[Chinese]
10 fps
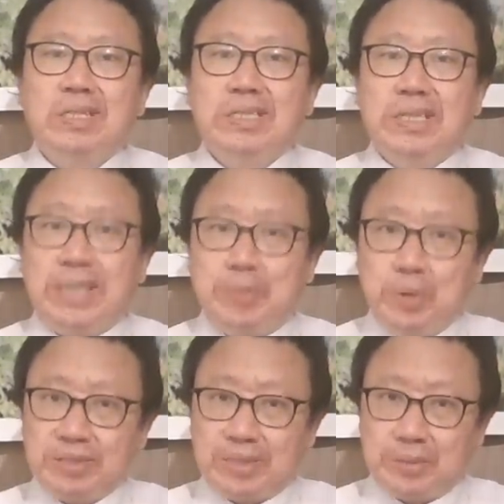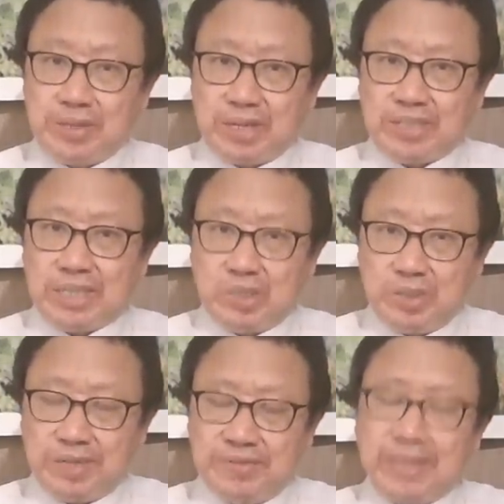这个也迫使他们去了解究
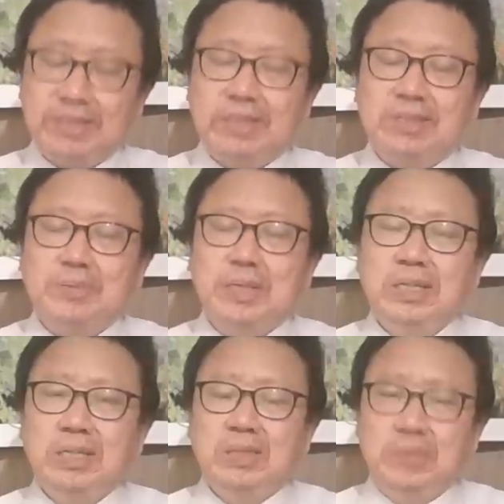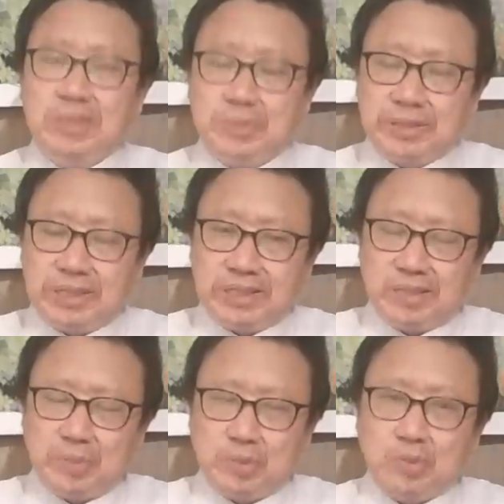竟发生了什么，为什么这个直
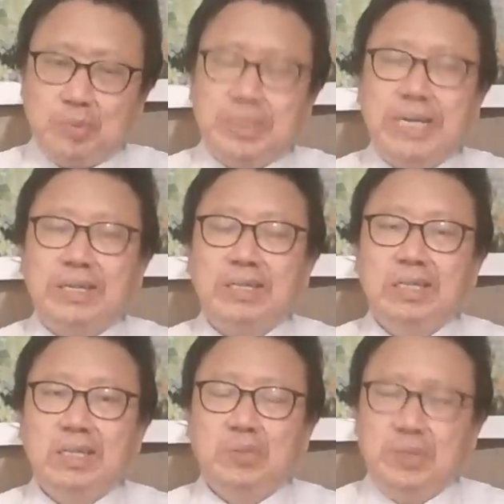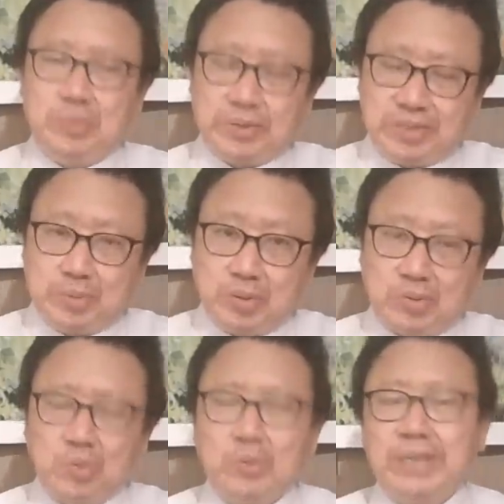播主不见了，为什么直播
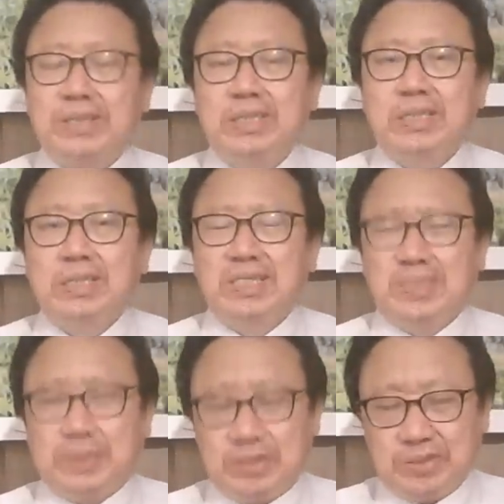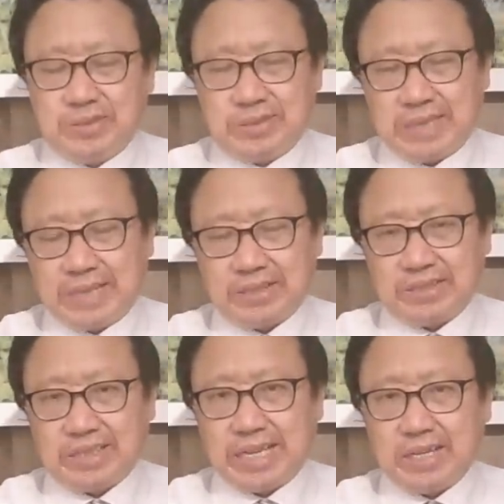中断了，那么就谈到这
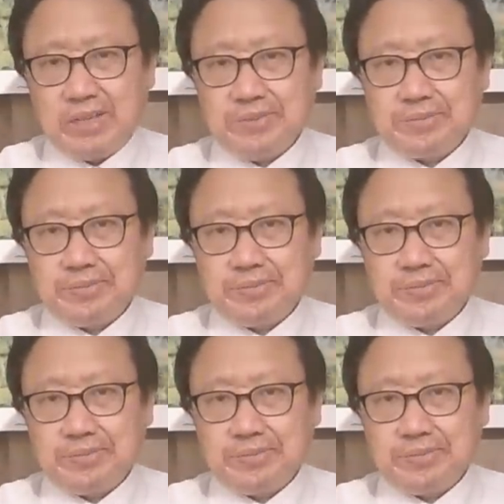个蛋糕，